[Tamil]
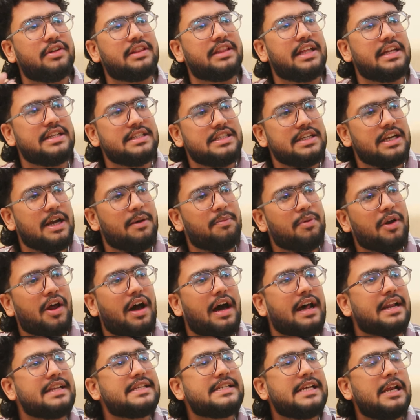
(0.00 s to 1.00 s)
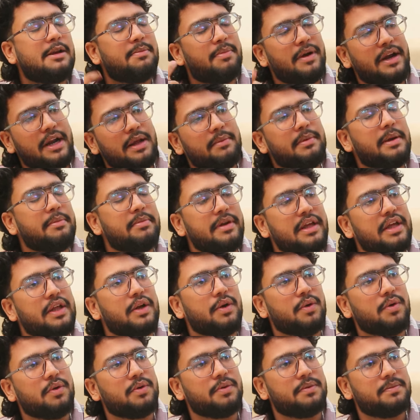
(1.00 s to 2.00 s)
இருபத்தஞ்சுக்கு அப்புறம் அரசியல் பயணம் எப்படி
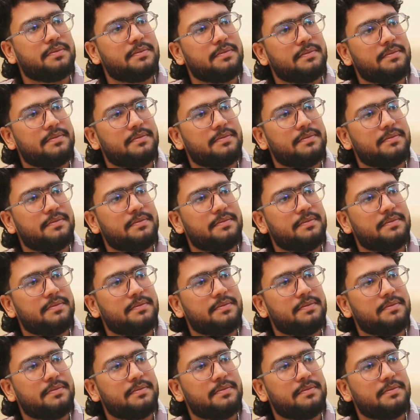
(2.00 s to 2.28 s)
இருக்கும்